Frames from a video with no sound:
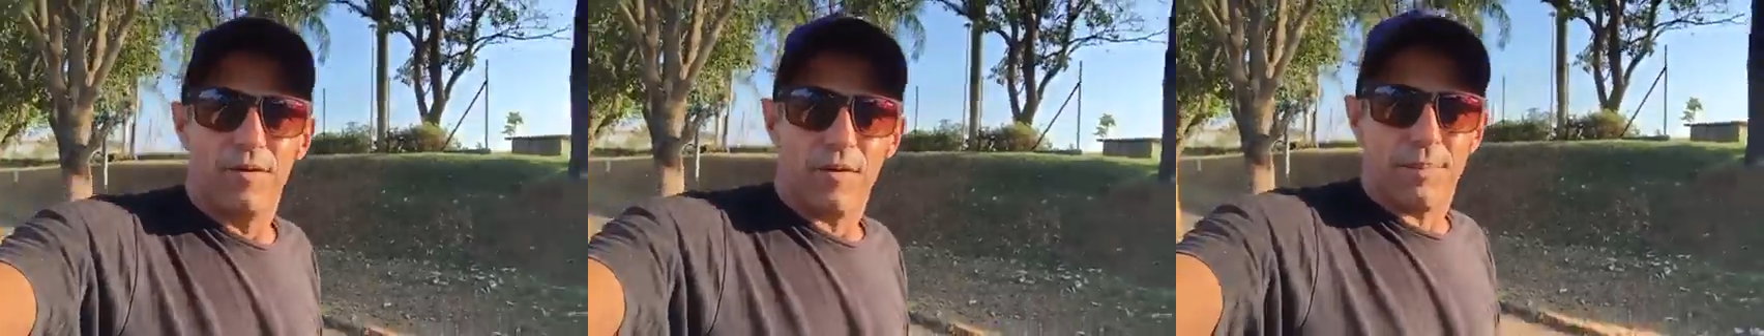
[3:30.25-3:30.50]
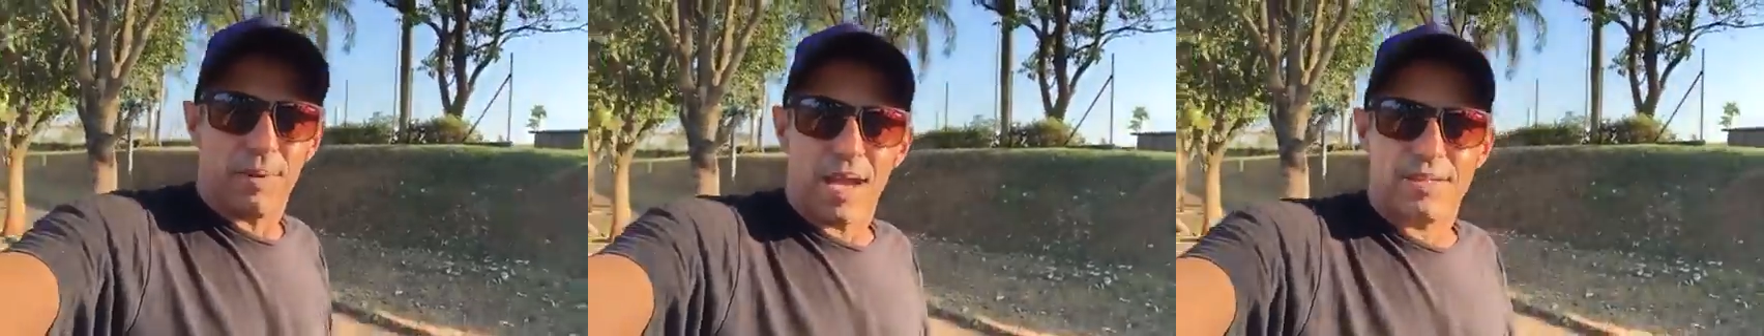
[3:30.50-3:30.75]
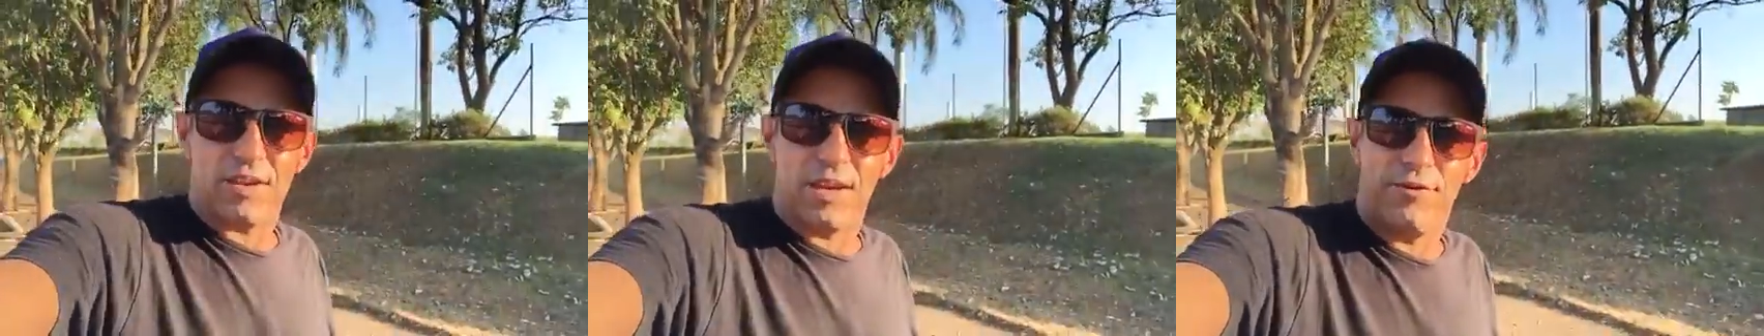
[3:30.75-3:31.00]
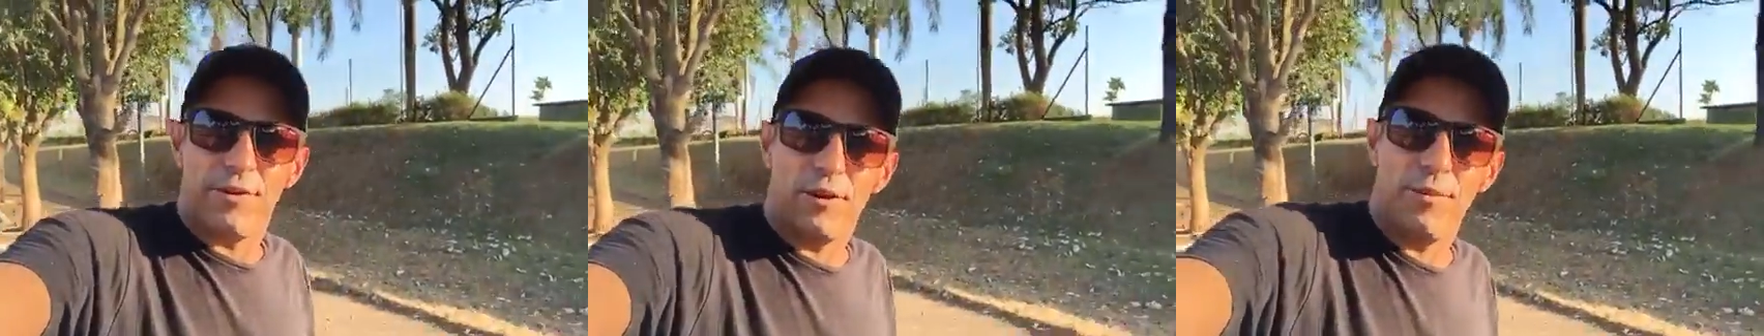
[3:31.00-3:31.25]
Um abraço
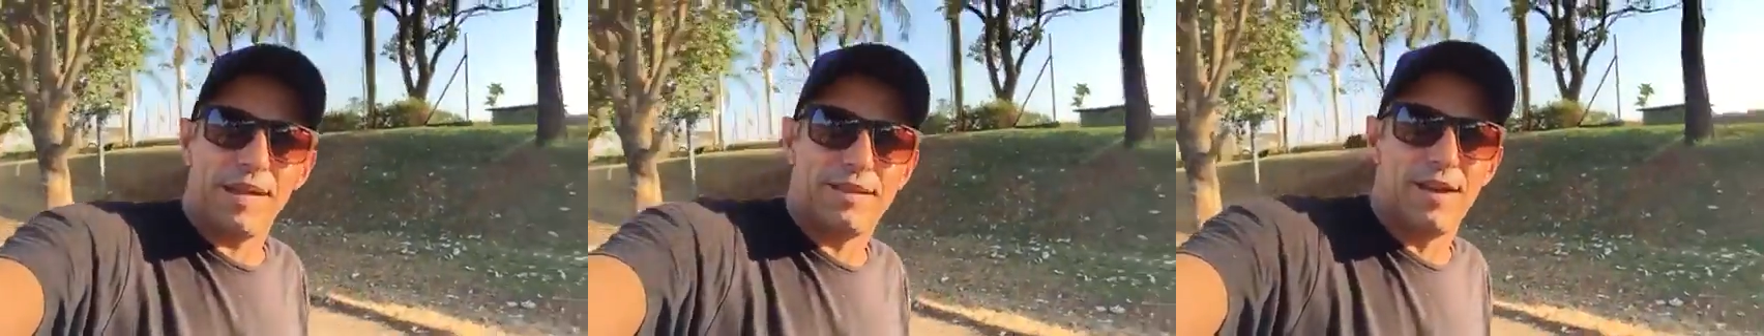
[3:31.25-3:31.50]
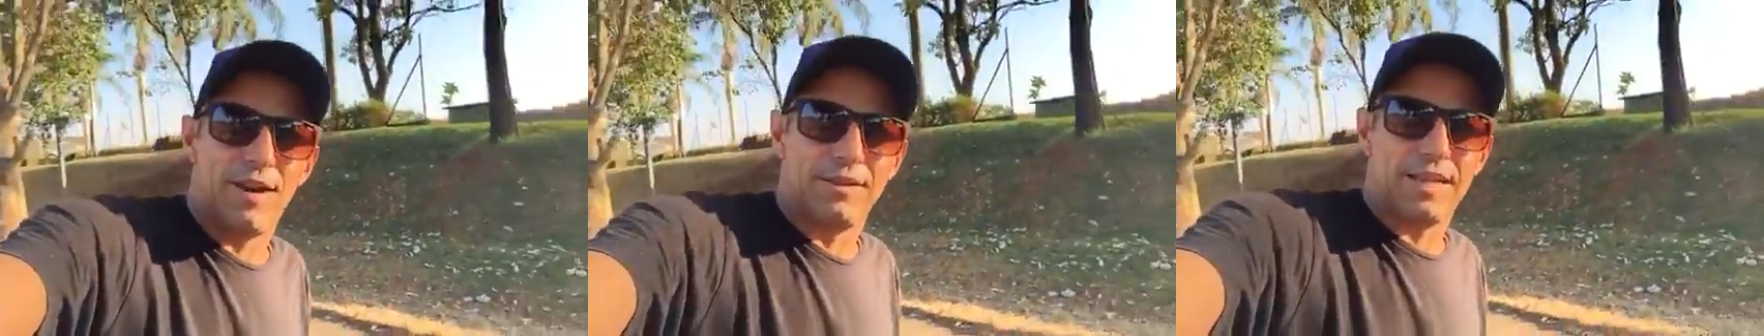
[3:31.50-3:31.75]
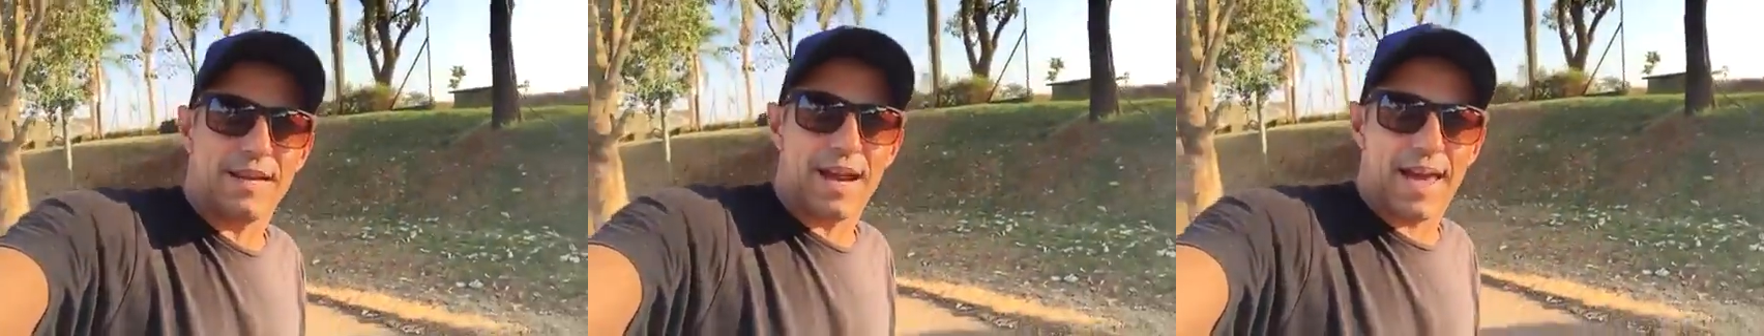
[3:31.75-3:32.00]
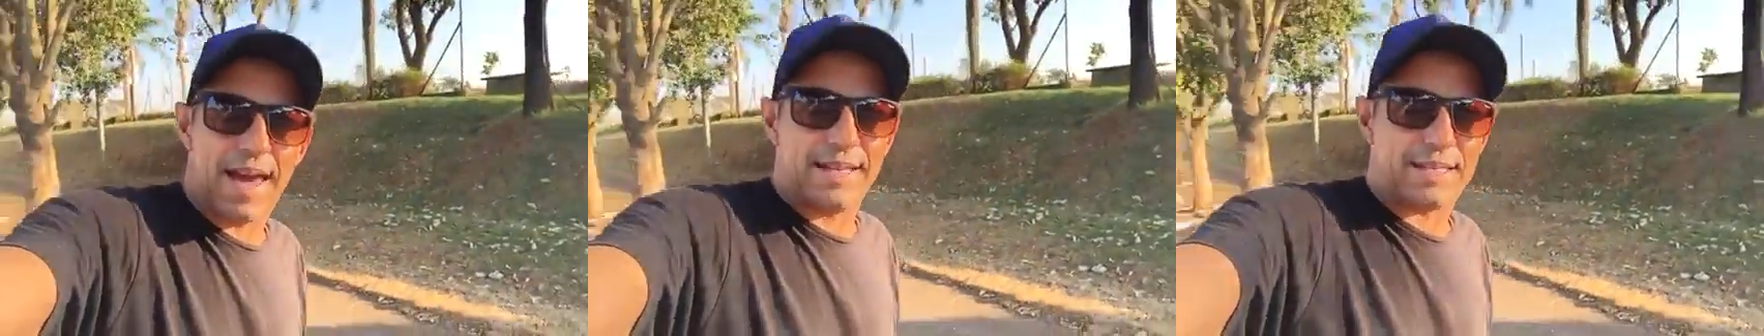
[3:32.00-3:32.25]
aí, falou Betão,
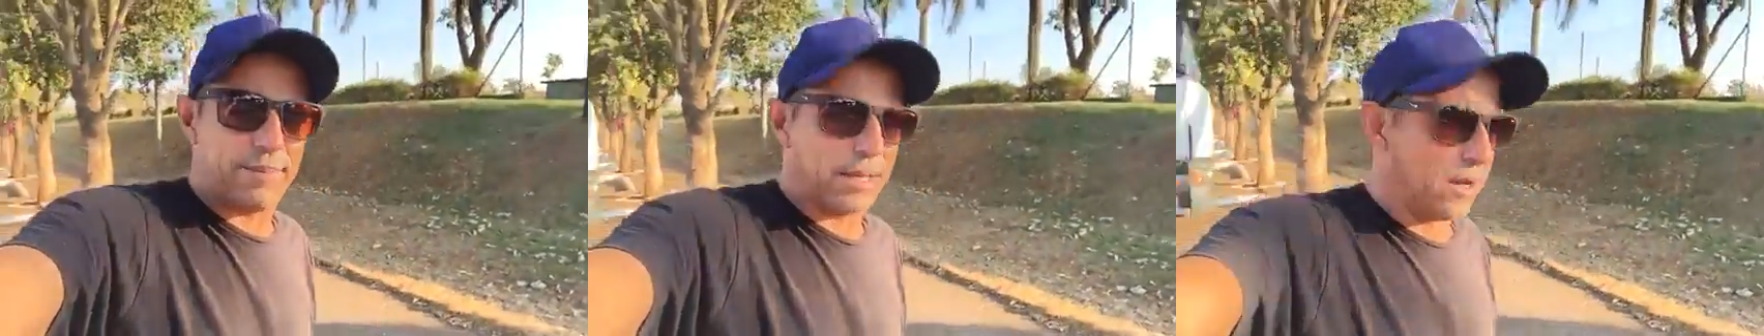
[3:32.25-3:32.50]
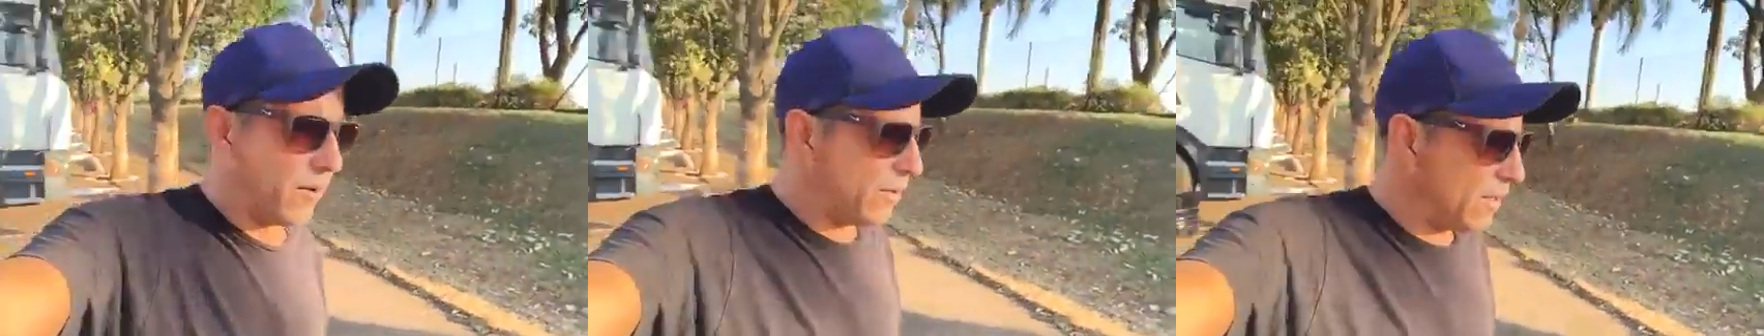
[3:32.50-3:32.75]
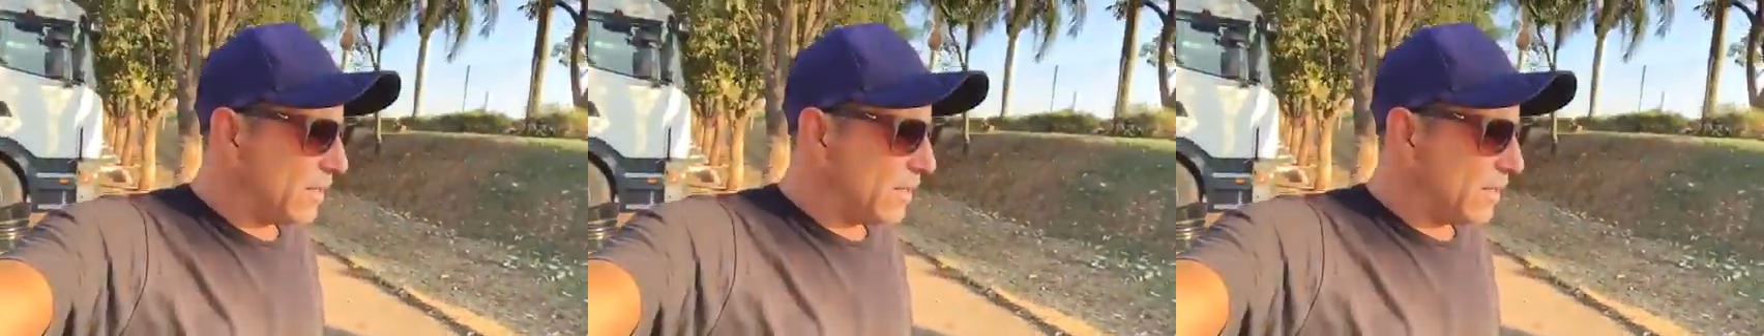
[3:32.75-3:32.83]
TKS, amigão.